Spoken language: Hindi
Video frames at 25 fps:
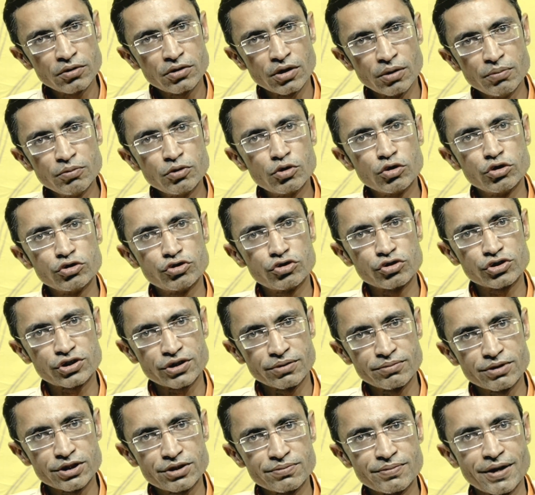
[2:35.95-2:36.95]
हमको जो
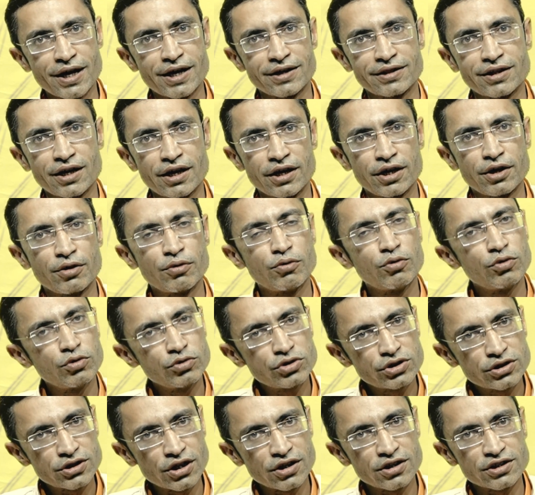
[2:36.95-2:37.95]
समझ में आता है
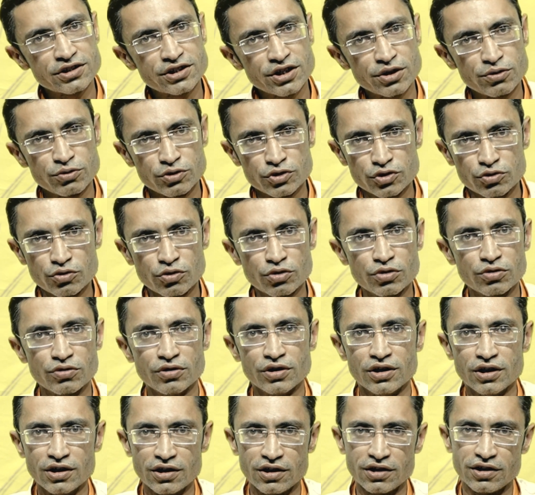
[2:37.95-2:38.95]
उस तरह से उसको
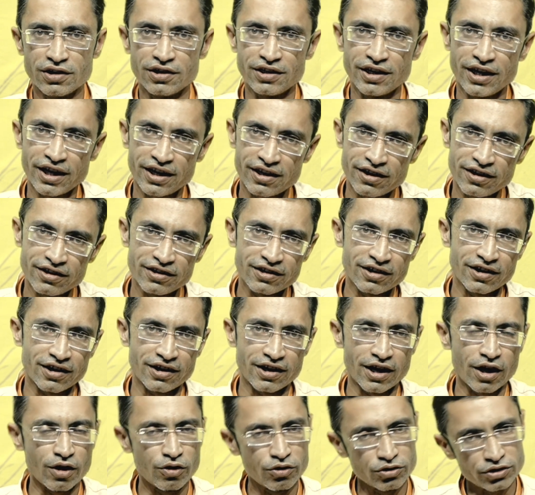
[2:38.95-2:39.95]
लेखन
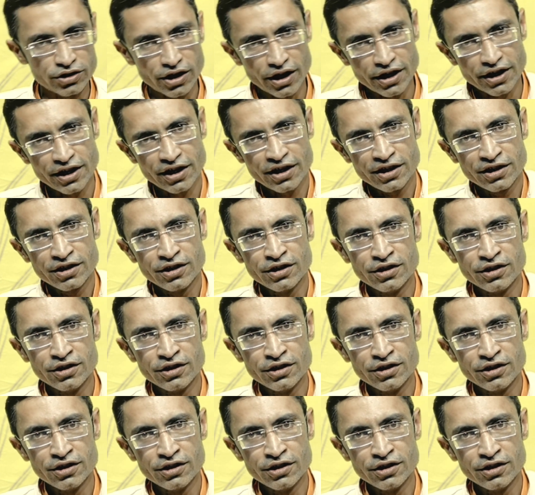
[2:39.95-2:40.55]
करना होता है